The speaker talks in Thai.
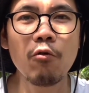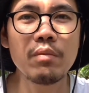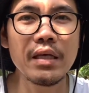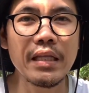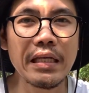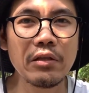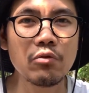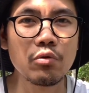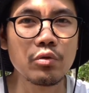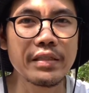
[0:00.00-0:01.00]
มีดินอ
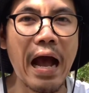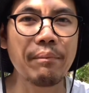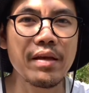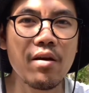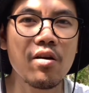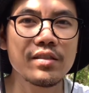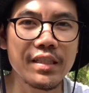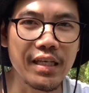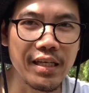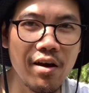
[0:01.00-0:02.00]
ยู่ 3 ยี่ห้อ
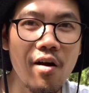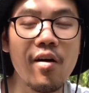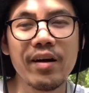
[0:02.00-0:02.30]
4ยี่ห้อ